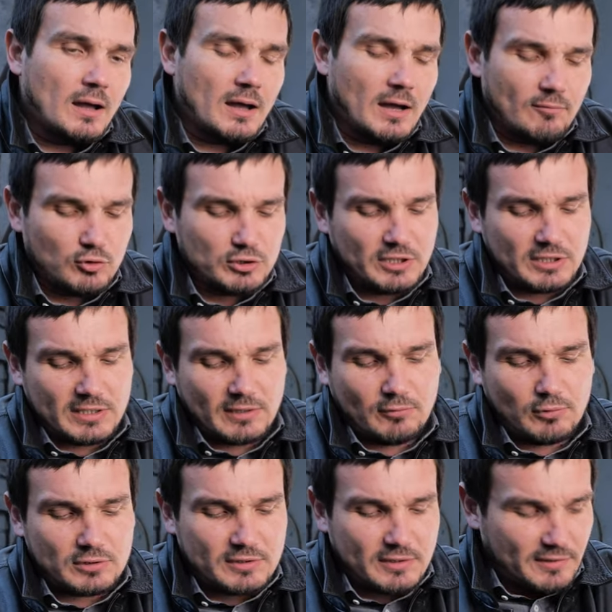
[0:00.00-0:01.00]
А вот эта
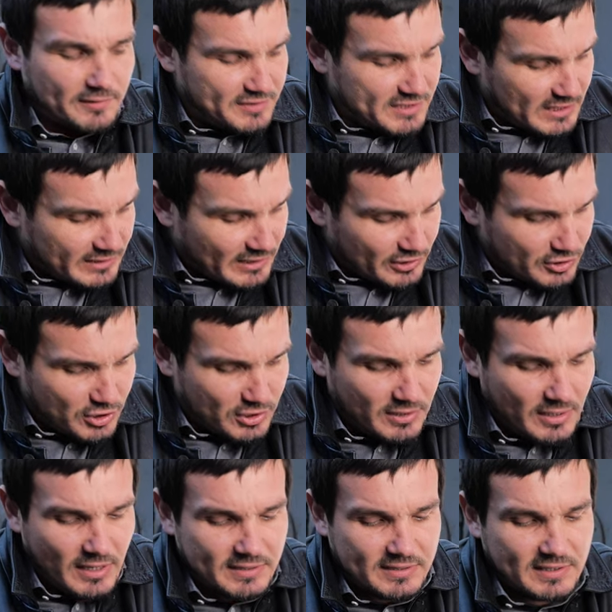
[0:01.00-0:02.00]
вот э, вся
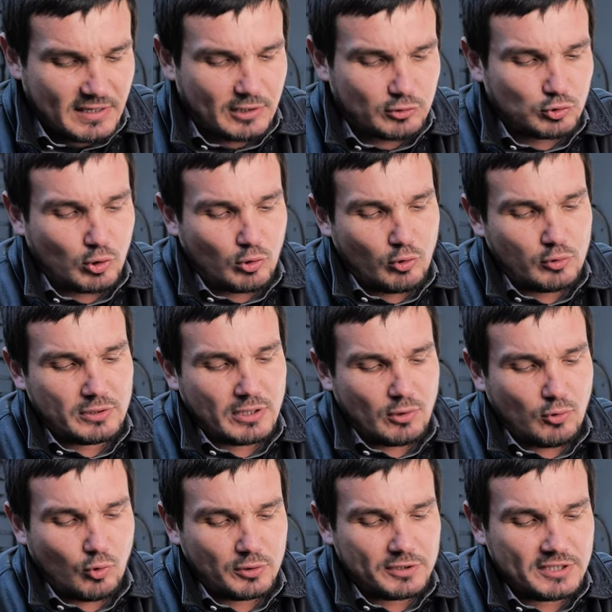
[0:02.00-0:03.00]
толщина, за которую он
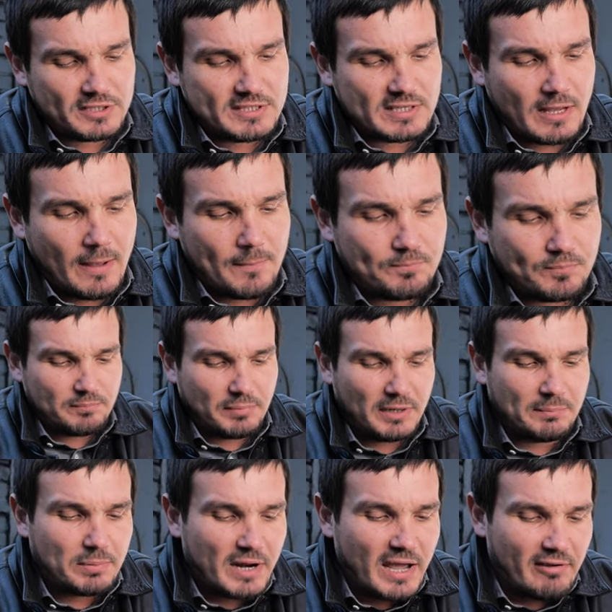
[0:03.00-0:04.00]
находится,
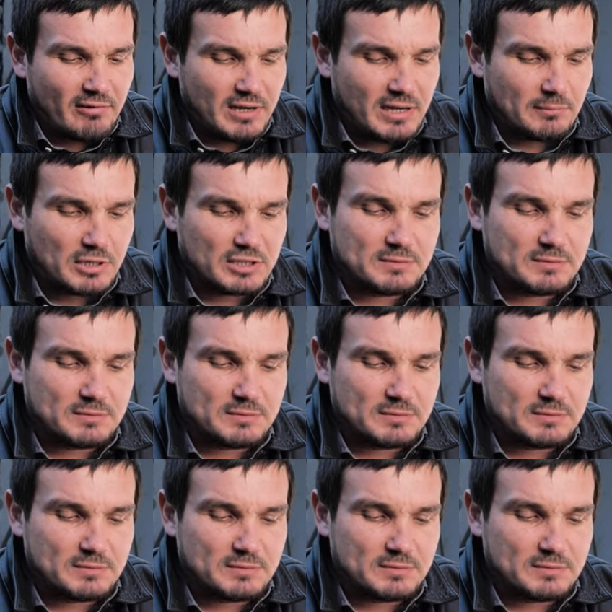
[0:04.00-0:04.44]
при правильном